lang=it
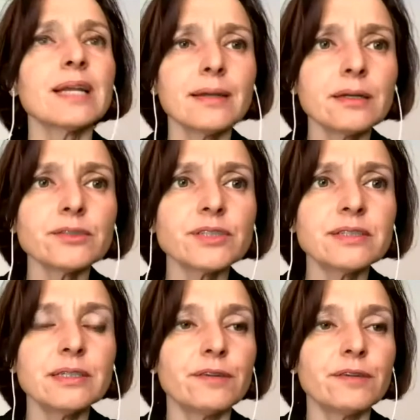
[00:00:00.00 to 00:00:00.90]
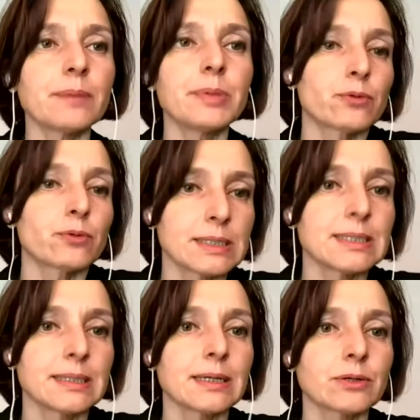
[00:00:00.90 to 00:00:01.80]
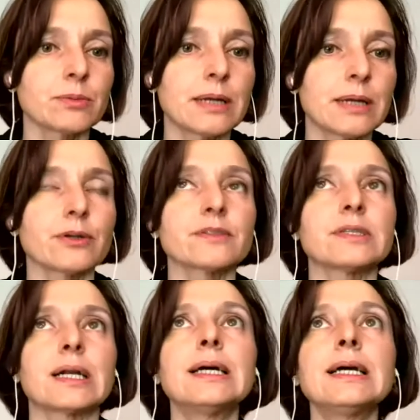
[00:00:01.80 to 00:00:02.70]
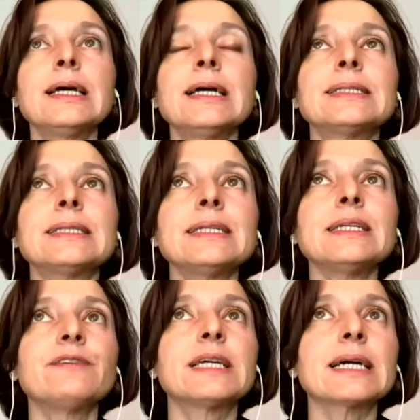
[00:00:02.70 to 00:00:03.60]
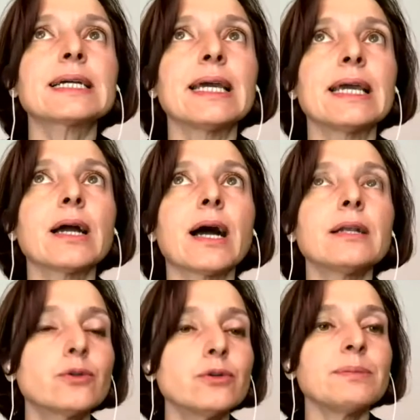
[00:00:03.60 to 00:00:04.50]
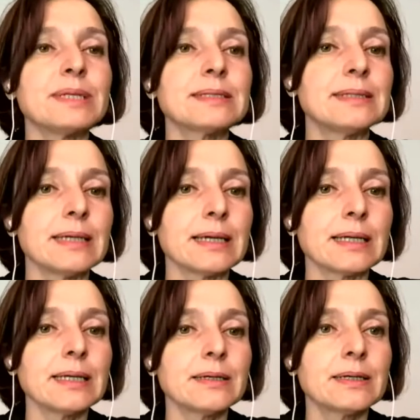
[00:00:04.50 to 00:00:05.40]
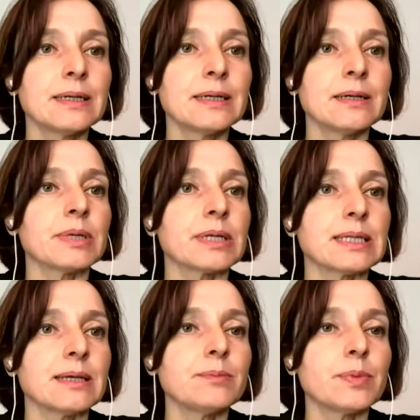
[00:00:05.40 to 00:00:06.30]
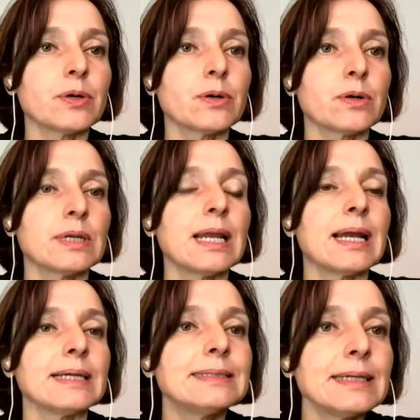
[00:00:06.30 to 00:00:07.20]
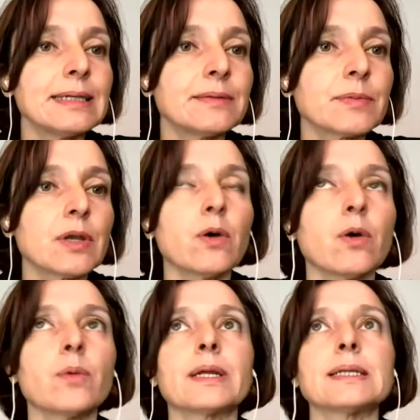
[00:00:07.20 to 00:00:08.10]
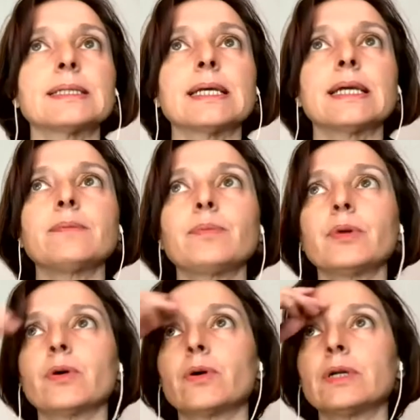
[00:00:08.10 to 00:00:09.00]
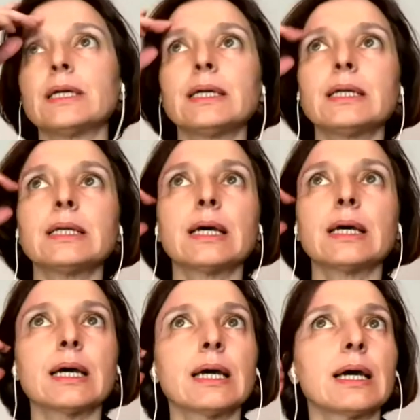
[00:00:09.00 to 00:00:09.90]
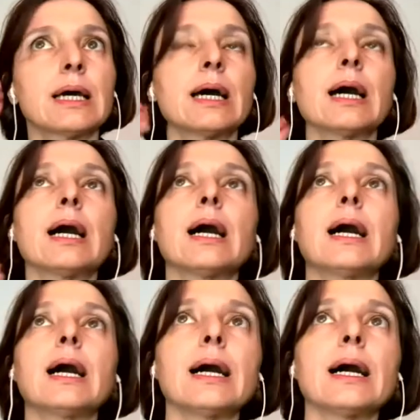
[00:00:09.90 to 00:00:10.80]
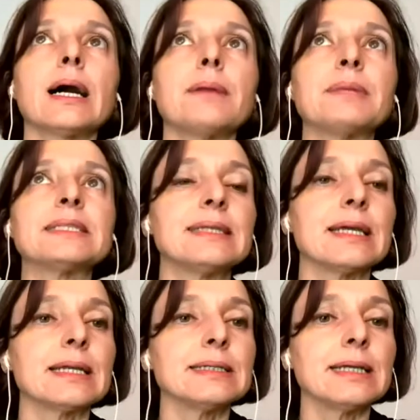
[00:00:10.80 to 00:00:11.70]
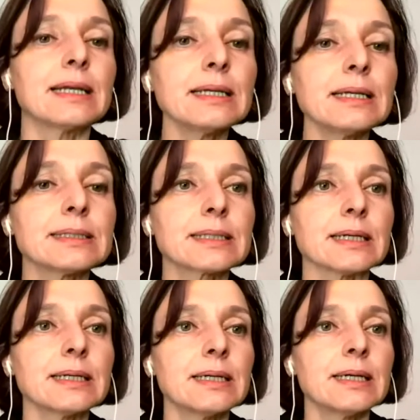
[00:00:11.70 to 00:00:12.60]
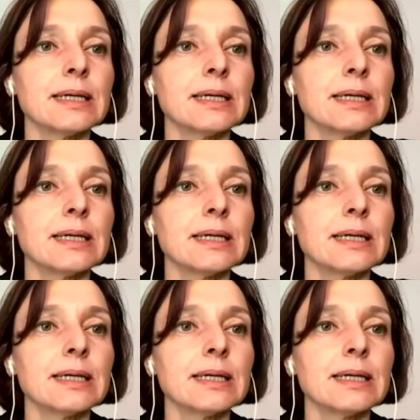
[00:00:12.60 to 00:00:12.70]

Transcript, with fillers: Che cosa significa per un'azienda come la nostra? Significa che alcuni mestieri, per esempio nell'IT o per esempio in uh, uh, mestieri del RISC,